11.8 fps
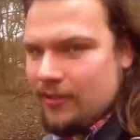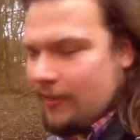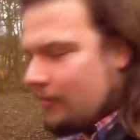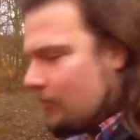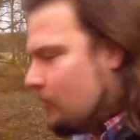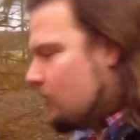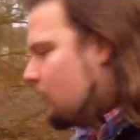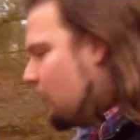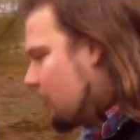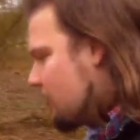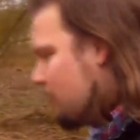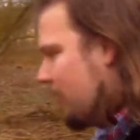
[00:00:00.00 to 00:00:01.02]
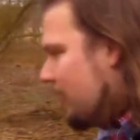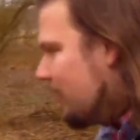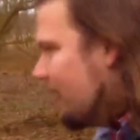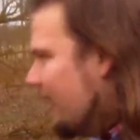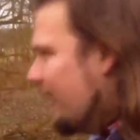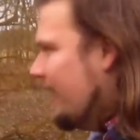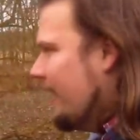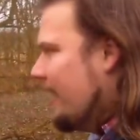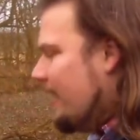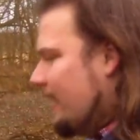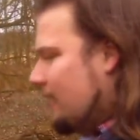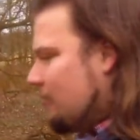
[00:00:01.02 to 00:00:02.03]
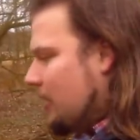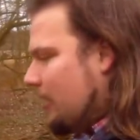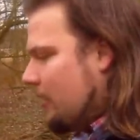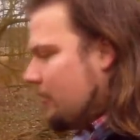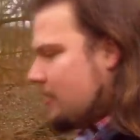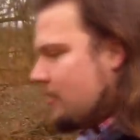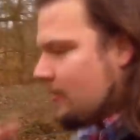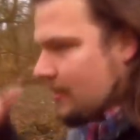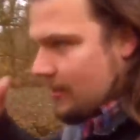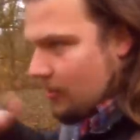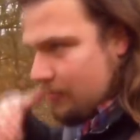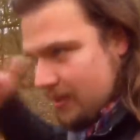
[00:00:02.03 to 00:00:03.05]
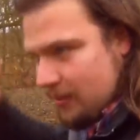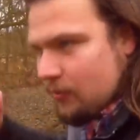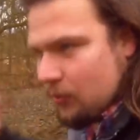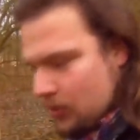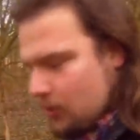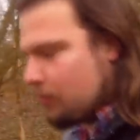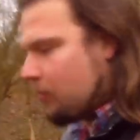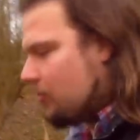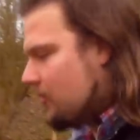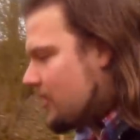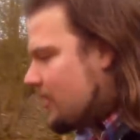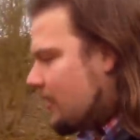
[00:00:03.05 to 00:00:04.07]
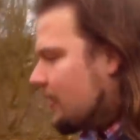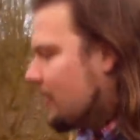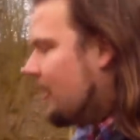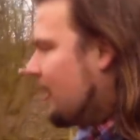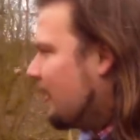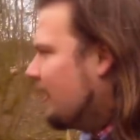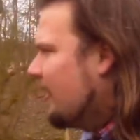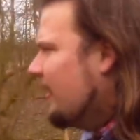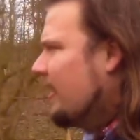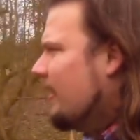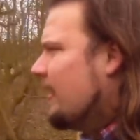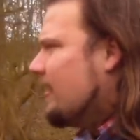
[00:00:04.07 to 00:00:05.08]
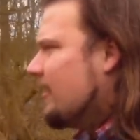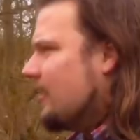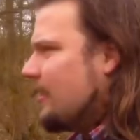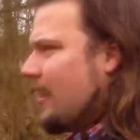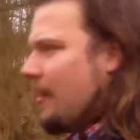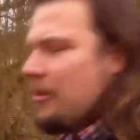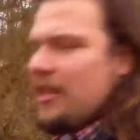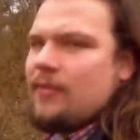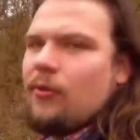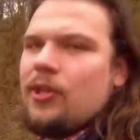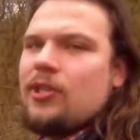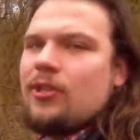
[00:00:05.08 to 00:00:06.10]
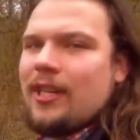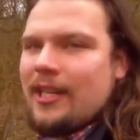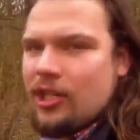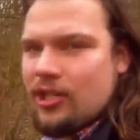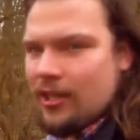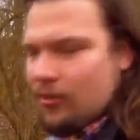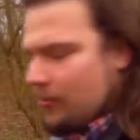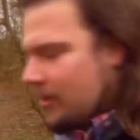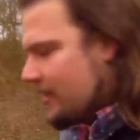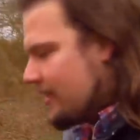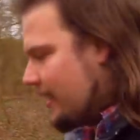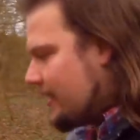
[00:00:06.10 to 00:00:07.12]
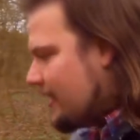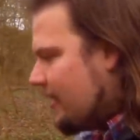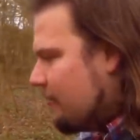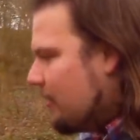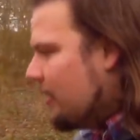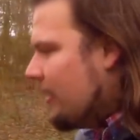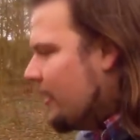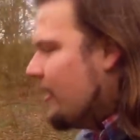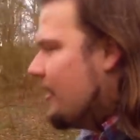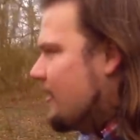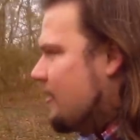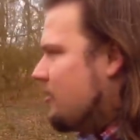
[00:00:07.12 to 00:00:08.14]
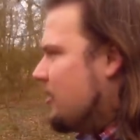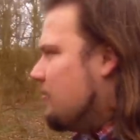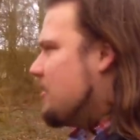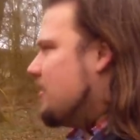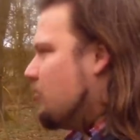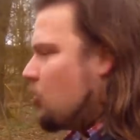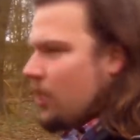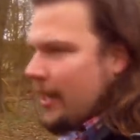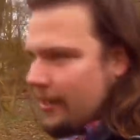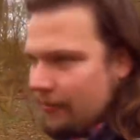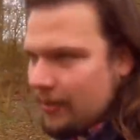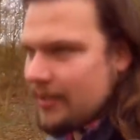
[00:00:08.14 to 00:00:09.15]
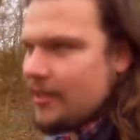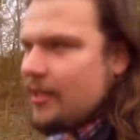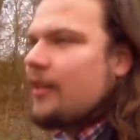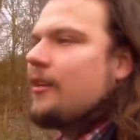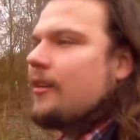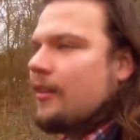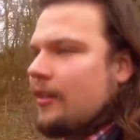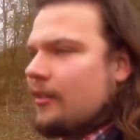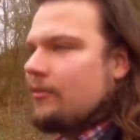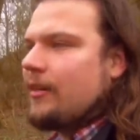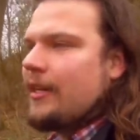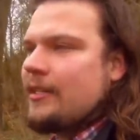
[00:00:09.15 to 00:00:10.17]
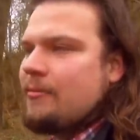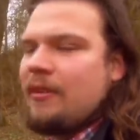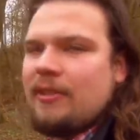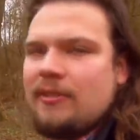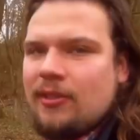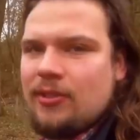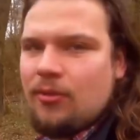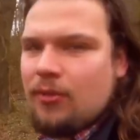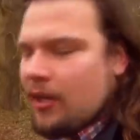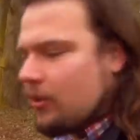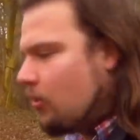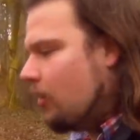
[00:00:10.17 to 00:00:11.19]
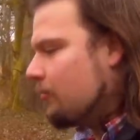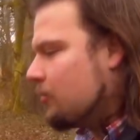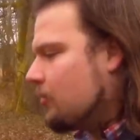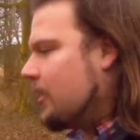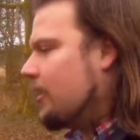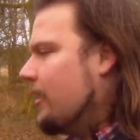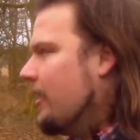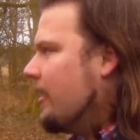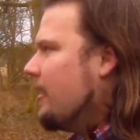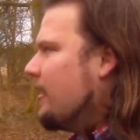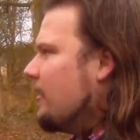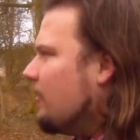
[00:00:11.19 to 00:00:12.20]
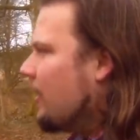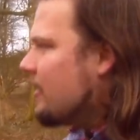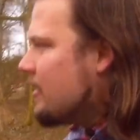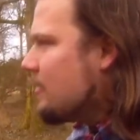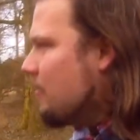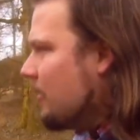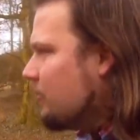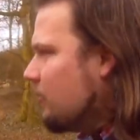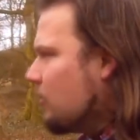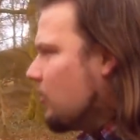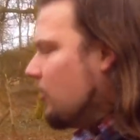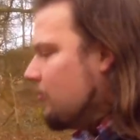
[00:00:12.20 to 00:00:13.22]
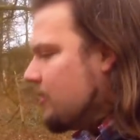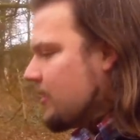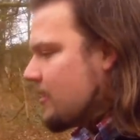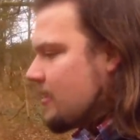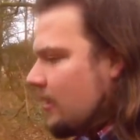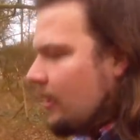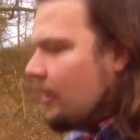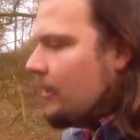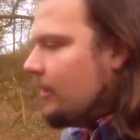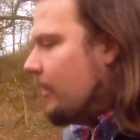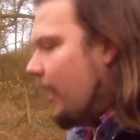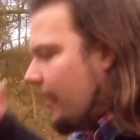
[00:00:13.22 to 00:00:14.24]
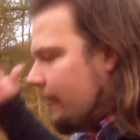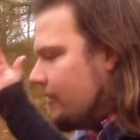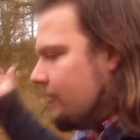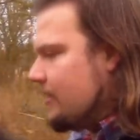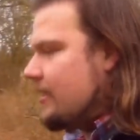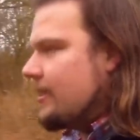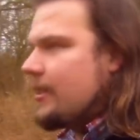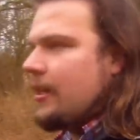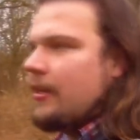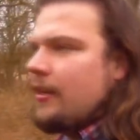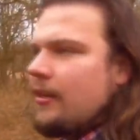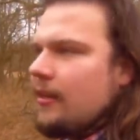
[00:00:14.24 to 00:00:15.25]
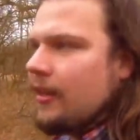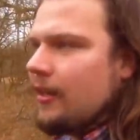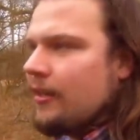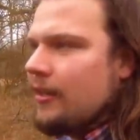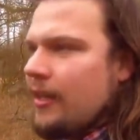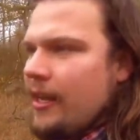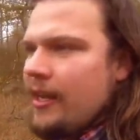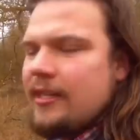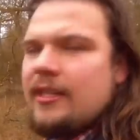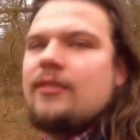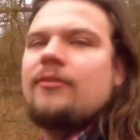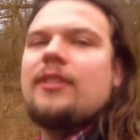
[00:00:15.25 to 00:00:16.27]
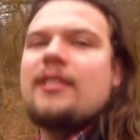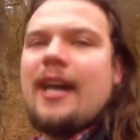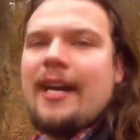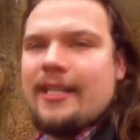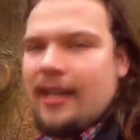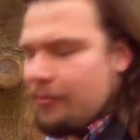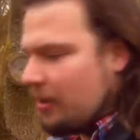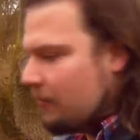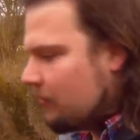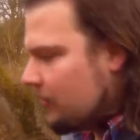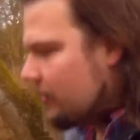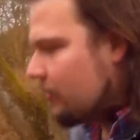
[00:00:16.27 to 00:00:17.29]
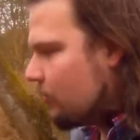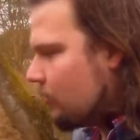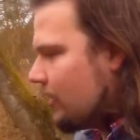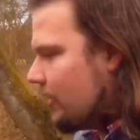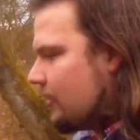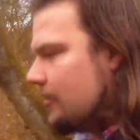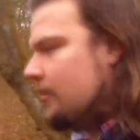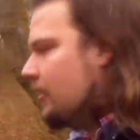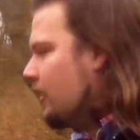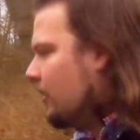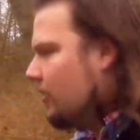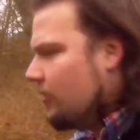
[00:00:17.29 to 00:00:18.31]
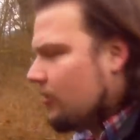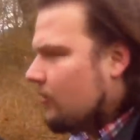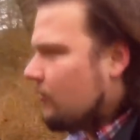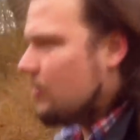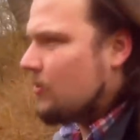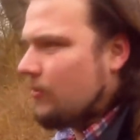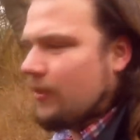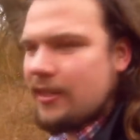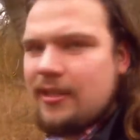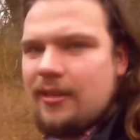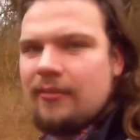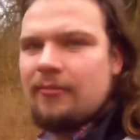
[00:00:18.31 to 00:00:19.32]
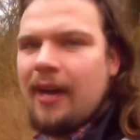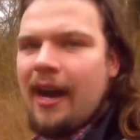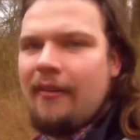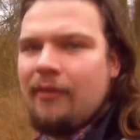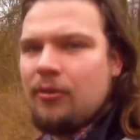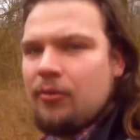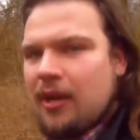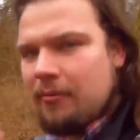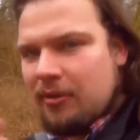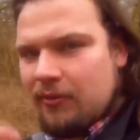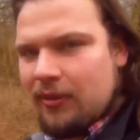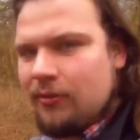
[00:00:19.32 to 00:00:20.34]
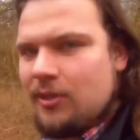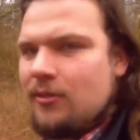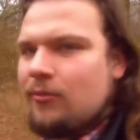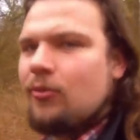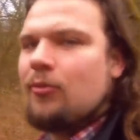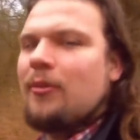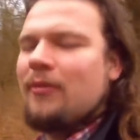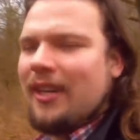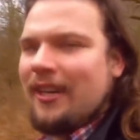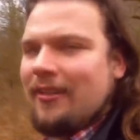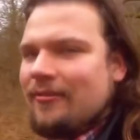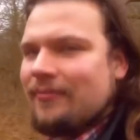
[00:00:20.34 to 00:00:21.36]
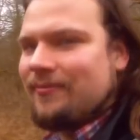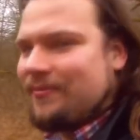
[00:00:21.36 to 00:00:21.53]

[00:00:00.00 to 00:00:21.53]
zwei Videos für euch zu machen, ähm, beziehungsweise auch ein bisschen vorzuproduzieren, klar. Ne? Aber das wollte ich euch an der Stelle nur mal gesagt haben, damit ihr ein bisschen Bescheid wisst, ne? falls mal was verzögert kommt oder falls es mal vorkommt, dass, ja, was weiß ich, ja, ich nicht so viel Zeit habe im Video oder irgendwie sowas. Einfach nur, damit wir wissen, worüber wir reden.